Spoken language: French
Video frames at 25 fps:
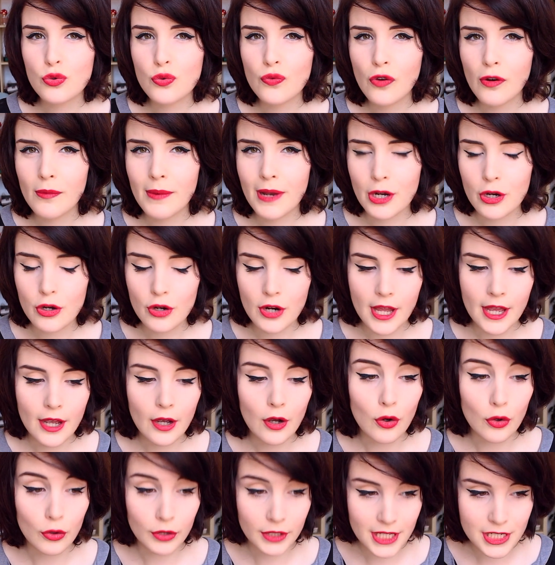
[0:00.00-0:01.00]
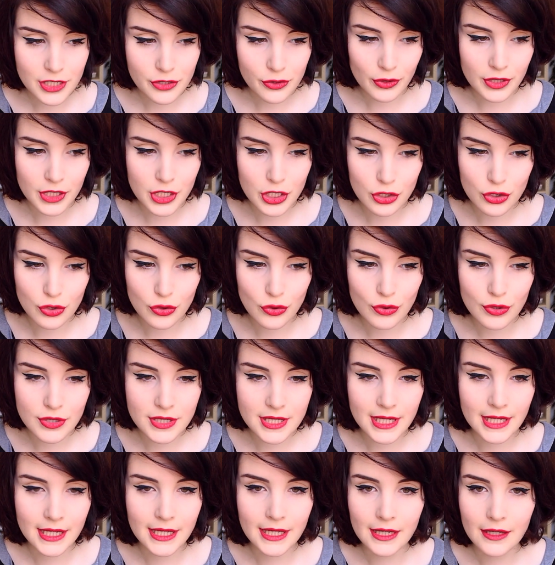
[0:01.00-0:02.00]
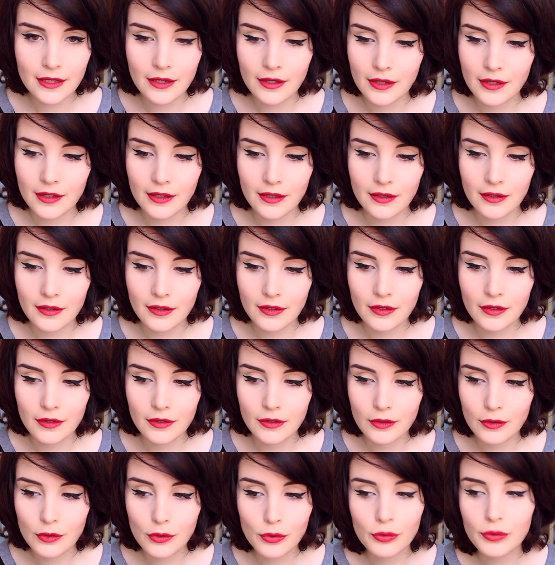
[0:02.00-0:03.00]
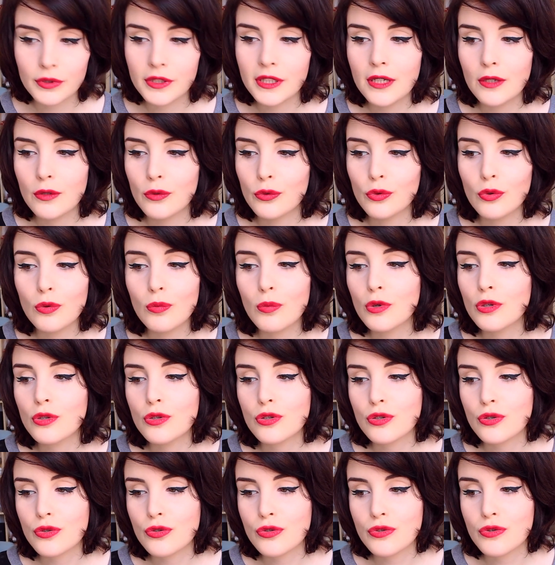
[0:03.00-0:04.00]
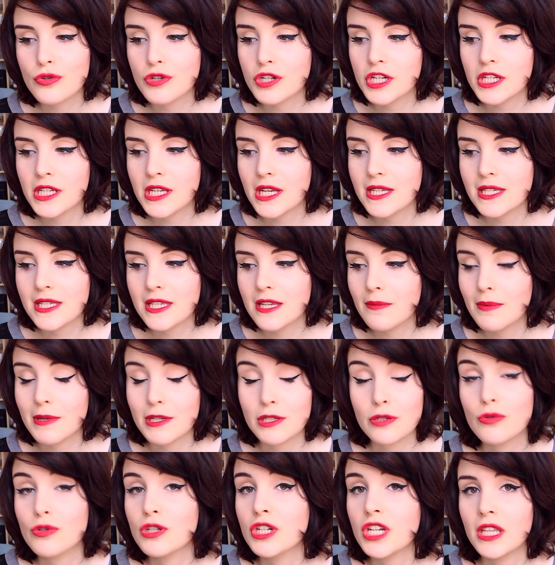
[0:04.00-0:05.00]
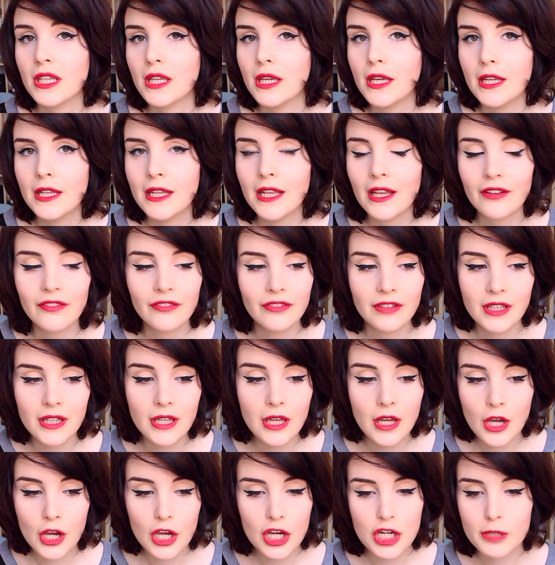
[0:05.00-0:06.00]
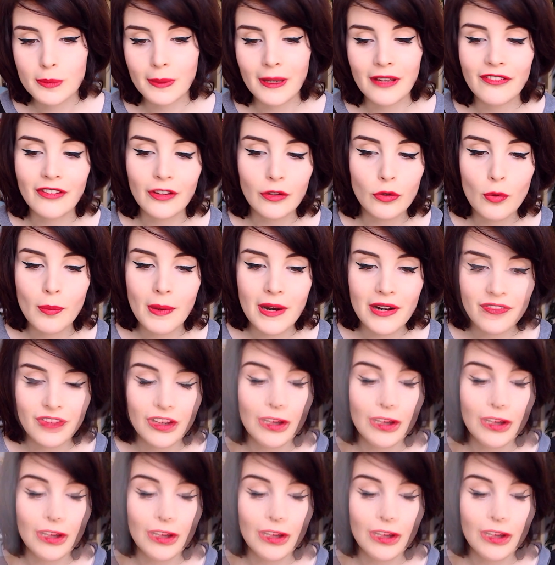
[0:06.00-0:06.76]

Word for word: souvent ma colère en cassant des choses et euh, compter le nombre de choses que j'ai cassées parce que j'étais énervée, je préfère ne pas le